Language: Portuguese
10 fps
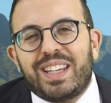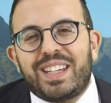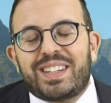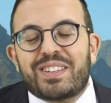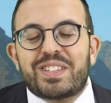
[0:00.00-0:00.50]

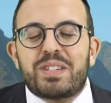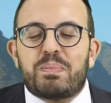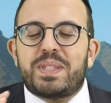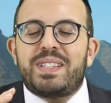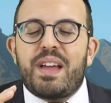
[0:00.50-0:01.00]
Então a gente
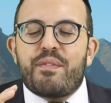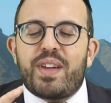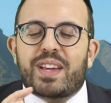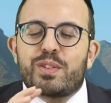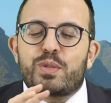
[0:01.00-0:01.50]
precisa
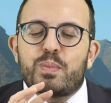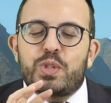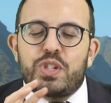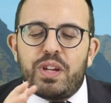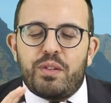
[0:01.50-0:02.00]
ver que os
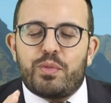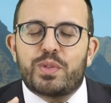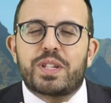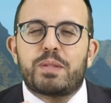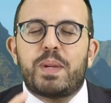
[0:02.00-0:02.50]

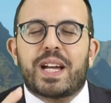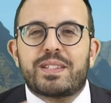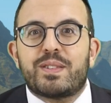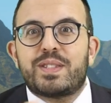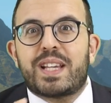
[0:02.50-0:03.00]
motivos, as
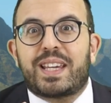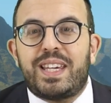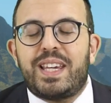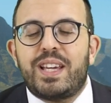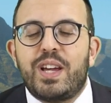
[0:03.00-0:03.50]
explicações
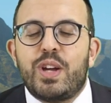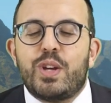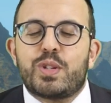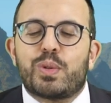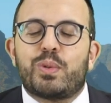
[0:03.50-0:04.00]
aqui,
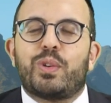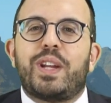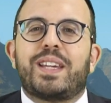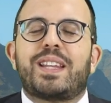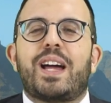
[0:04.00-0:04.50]
são
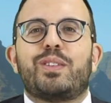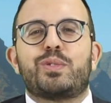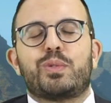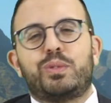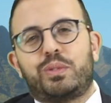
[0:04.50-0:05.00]

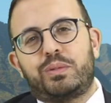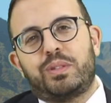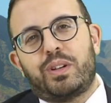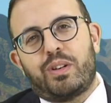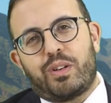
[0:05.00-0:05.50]
conectados um
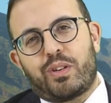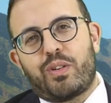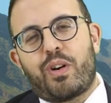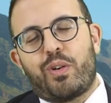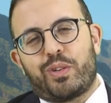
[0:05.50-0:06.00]

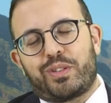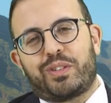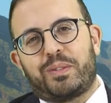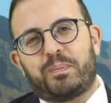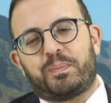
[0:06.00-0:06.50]
com o outro.
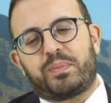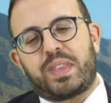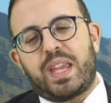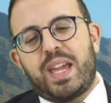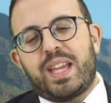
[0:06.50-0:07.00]

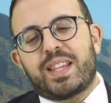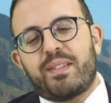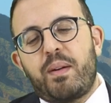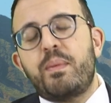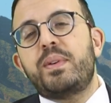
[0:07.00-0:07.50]

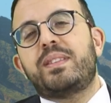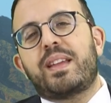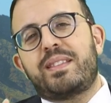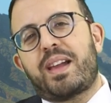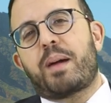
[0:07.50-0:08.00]
Então vamos
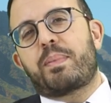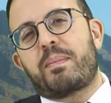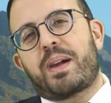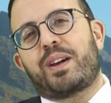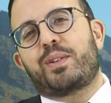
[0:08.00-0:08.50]
entender a
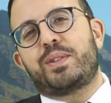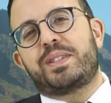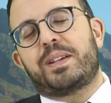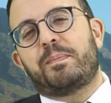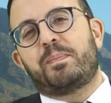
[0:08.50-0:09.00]
primeira
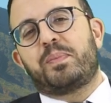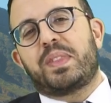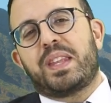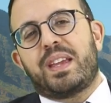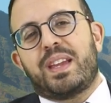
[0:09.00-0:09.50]
coisa.
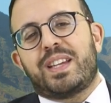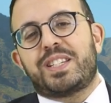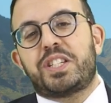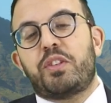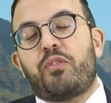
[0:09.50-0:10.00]

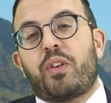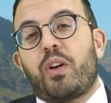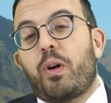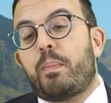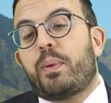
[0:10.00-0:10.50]
A gente
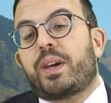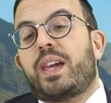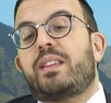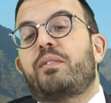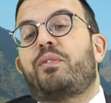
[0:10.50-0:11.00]
falou
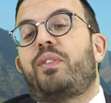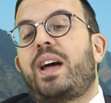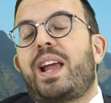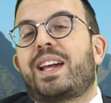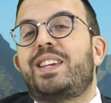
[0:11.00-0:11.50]
porque
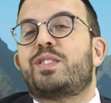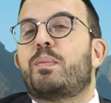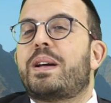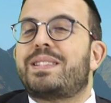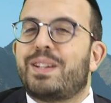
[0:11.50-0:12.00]
fala aqui
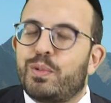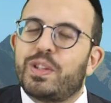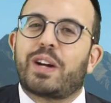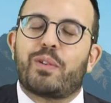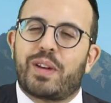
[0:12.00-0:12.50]
sobre a
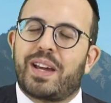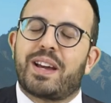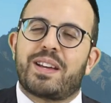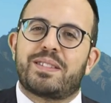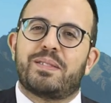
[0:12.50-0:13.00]
segunda
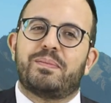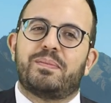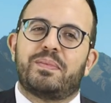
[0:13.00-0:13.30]
congregação.